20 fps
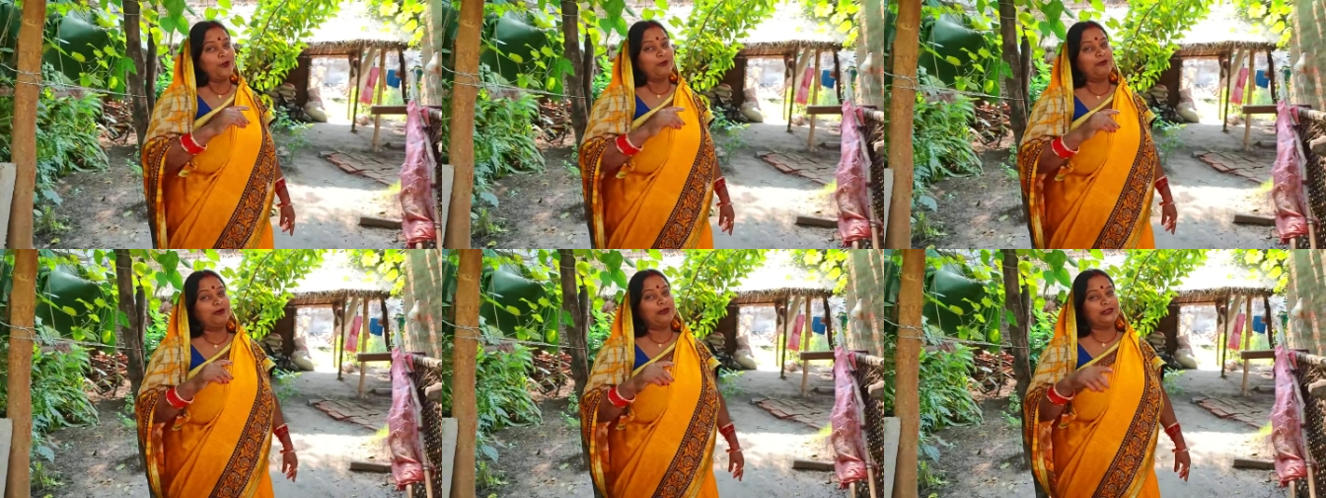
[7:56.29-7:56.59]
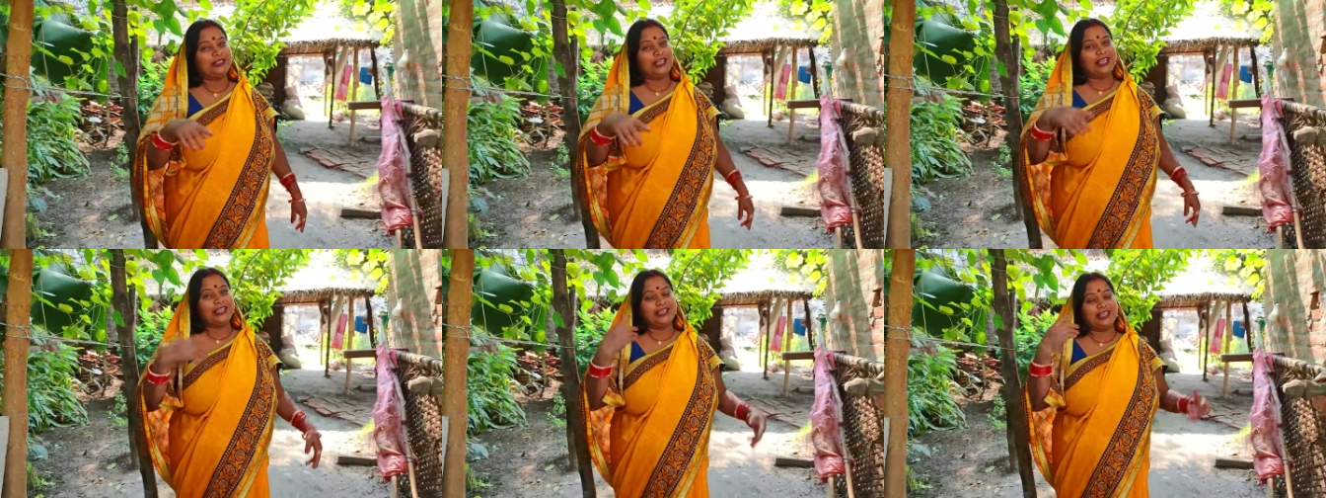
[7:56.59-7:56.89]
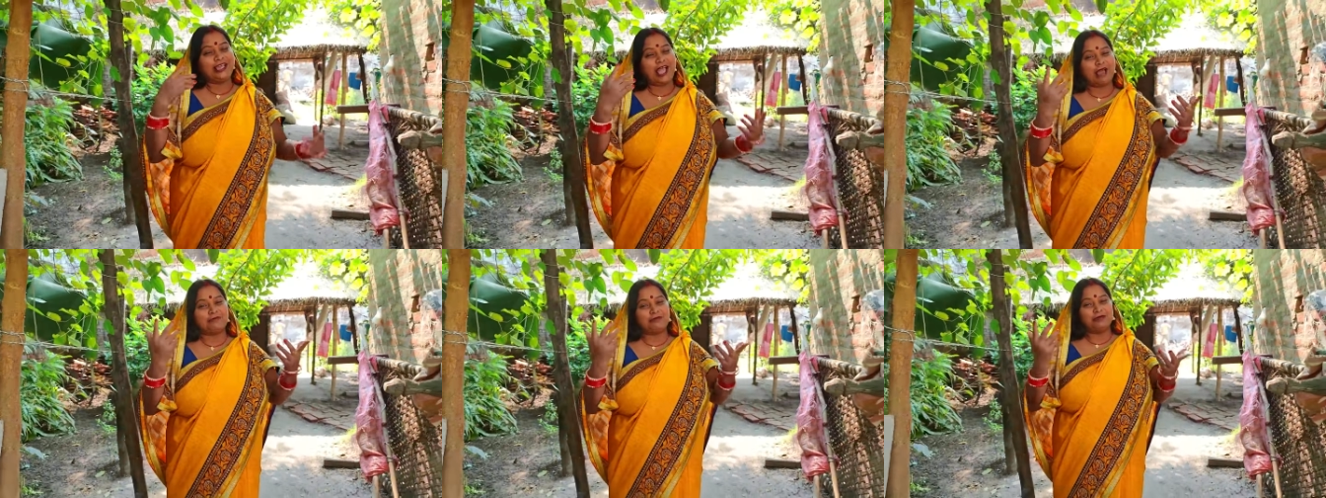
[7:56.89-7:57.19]
बोलते हैं
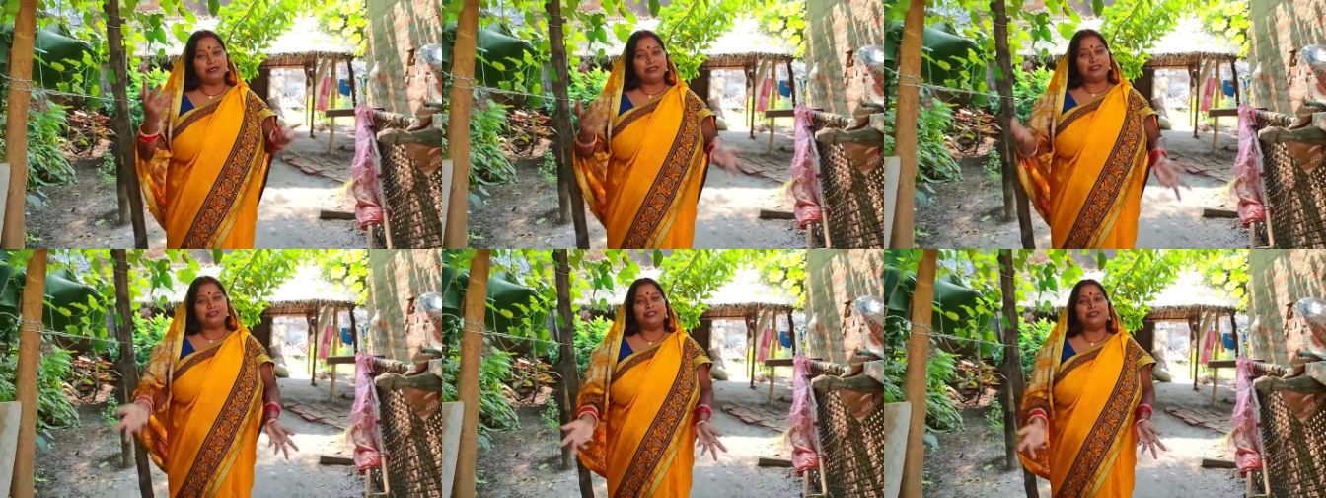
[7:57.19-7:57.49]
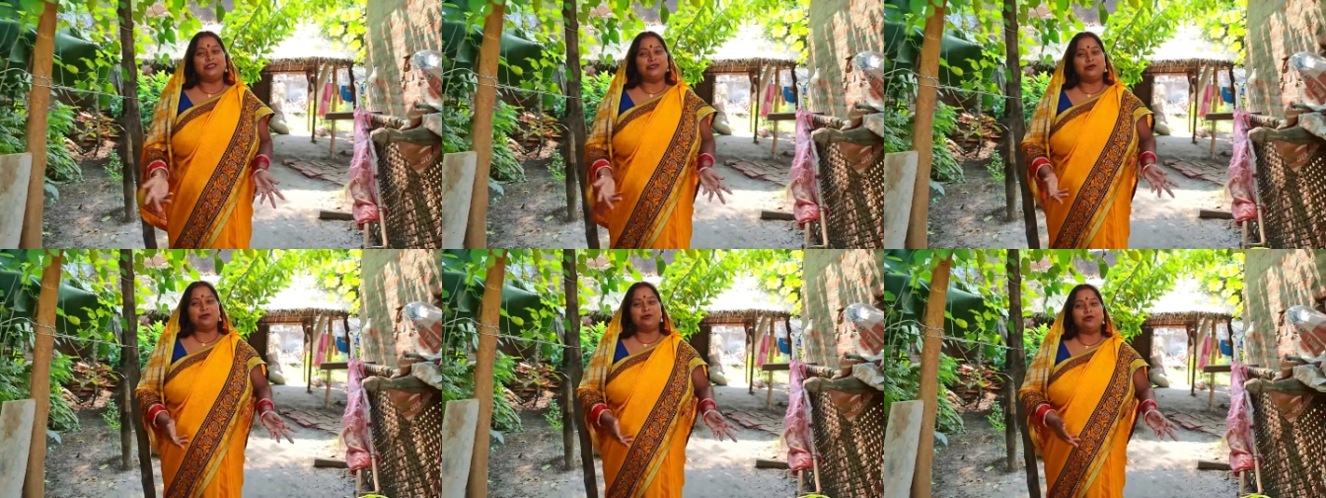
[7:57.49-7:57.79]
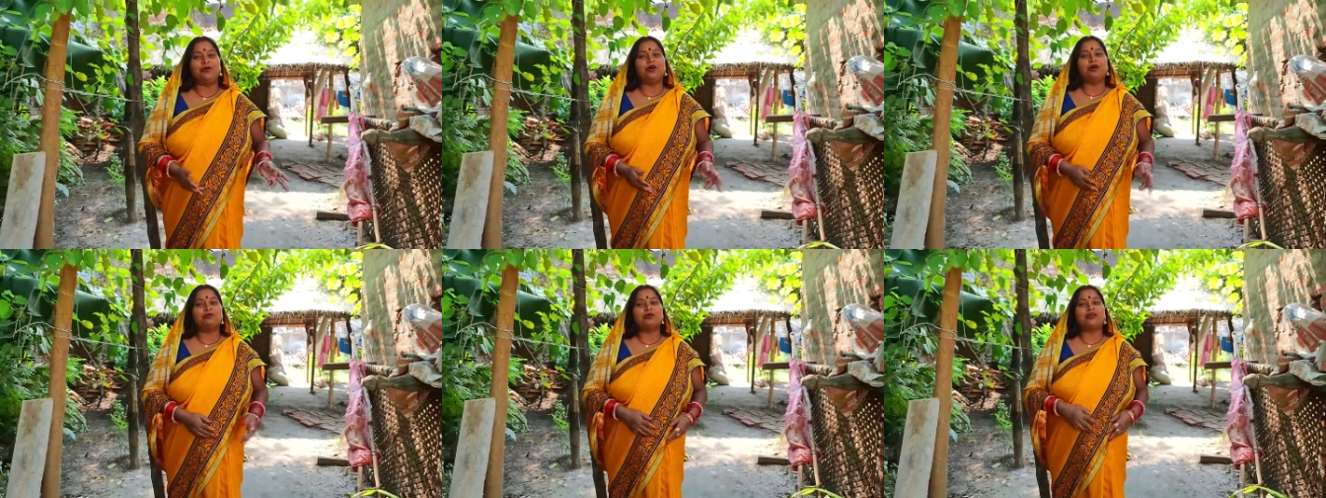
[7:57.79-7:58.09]
कि आप दिखती नहीं हो
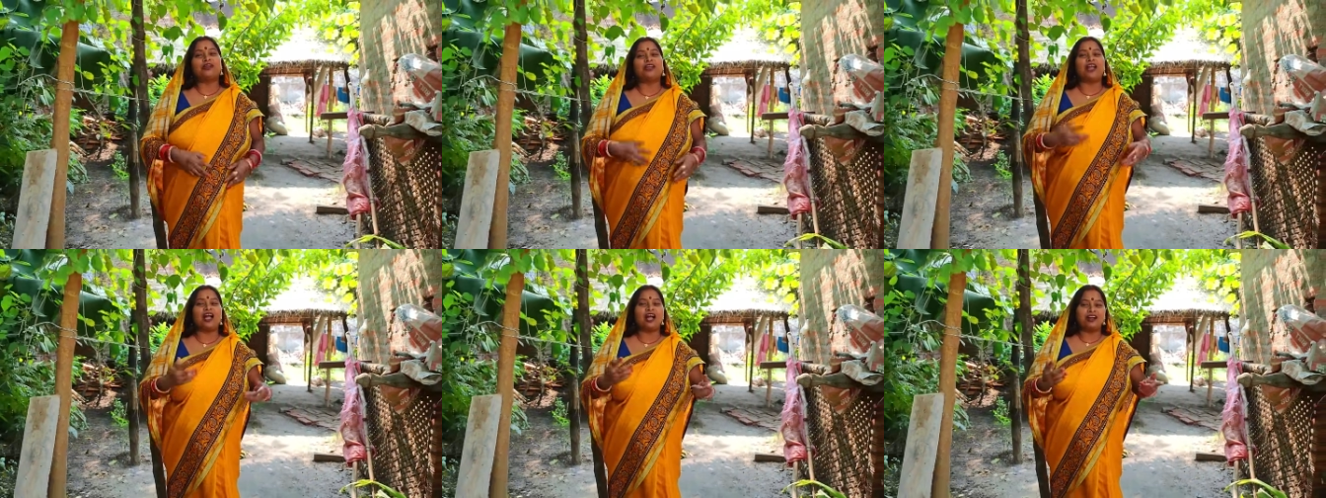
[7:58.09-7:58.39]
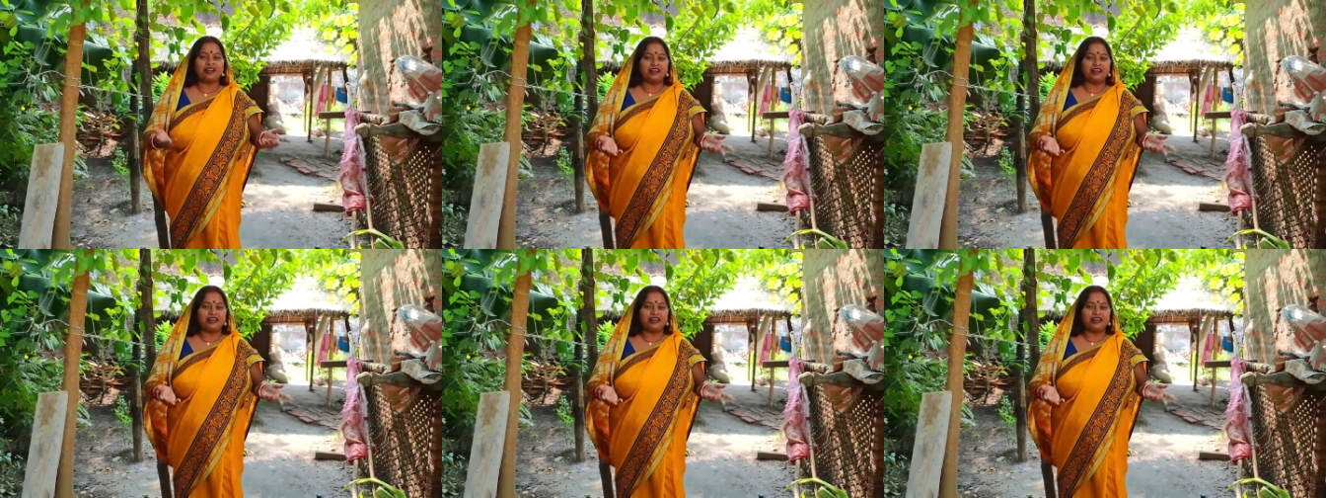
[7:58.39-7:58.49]
ब्लॉग में क्या